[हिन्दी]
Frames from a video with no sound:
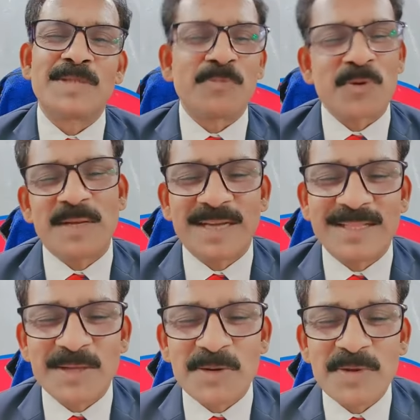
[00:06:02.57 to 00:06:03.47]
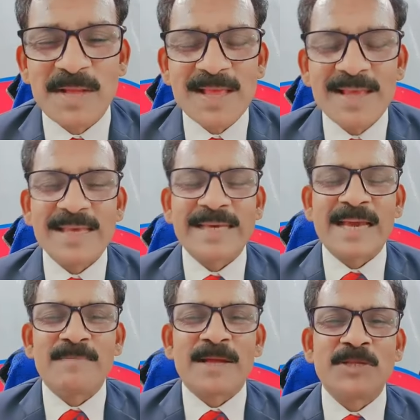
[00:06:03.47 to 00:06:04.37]
सबको मैं जानता हूँ एक
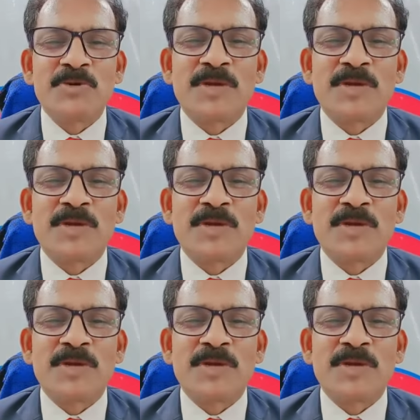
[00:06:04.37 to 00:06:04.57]
एक व्यक्ति को